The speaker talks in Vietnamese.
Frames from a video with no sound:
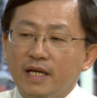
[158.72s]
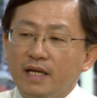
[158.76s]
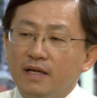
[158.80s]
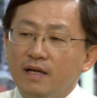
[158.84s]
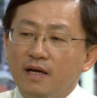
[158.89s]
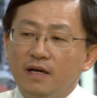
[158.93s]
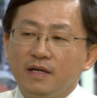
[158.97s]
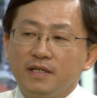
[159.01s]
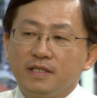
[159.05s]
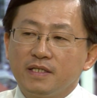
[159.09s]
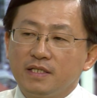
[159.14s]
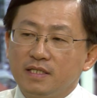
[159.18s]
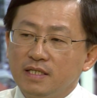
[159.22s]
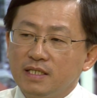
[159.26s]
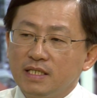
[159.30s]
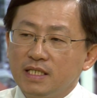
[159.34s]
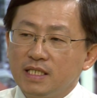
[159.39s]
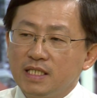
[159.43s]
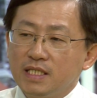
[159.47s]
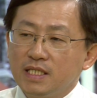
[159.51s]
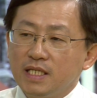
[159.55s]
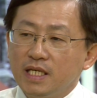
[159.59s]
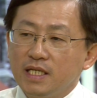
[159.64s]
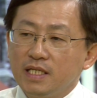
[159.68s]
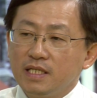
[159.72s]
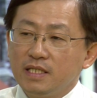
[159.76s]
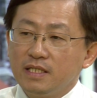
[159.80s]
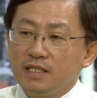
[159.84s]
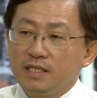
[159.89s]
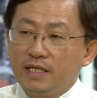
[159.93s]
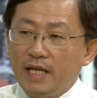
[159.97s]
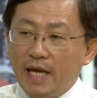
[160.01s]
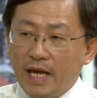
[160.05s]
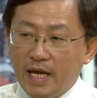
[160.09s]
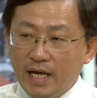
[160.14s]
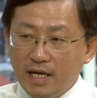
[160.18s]
đời thì
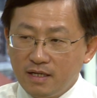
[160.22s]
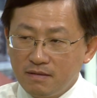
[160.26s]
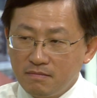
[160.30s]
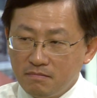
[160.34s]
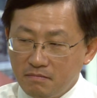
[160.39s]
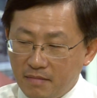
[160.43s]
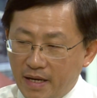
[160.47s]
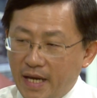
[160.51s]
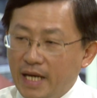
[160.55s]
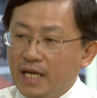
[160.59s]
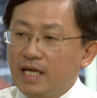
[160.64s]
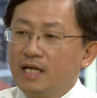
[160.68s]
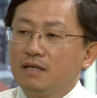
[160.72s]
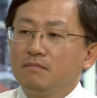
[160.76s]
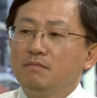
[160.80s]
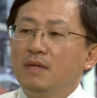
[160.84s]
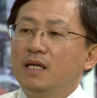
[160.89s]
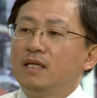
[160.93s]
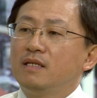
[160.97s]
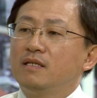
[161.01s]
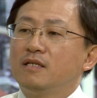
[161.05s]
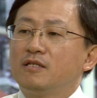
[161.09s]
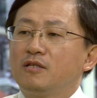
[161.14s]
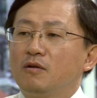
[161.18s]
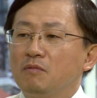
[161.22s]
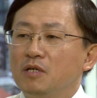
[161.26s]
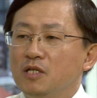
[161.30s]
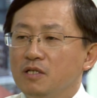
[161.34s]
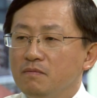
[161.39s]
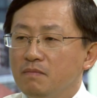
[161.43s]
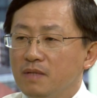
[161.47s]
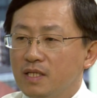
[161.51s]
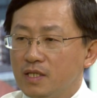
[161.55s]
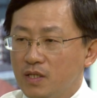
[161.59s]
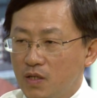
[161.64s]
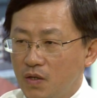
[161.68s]
đã mang căn bệnh đó trong người
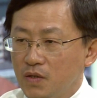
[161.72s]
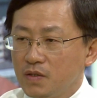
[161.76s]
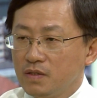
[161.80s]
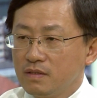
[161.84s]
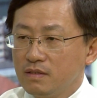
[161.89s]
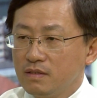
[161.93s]
mình rồi